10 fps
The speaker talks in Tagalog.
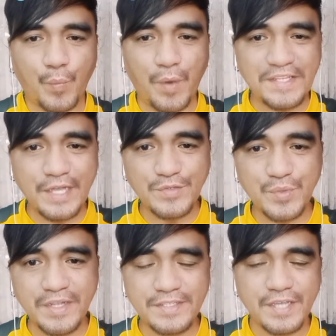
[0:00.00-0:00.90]

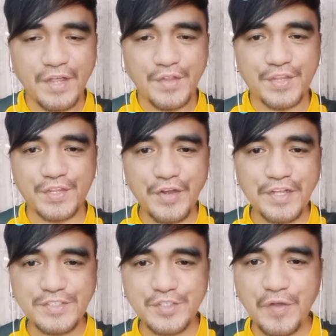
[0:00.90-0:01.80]
Episode
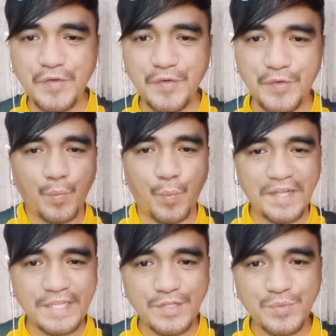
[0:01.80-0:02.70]
132
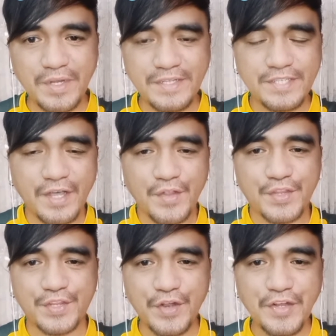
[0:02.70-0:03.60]
pa lamang po yun
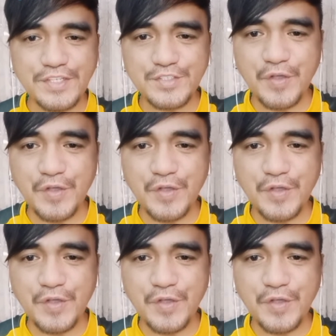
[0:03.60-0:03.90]
nung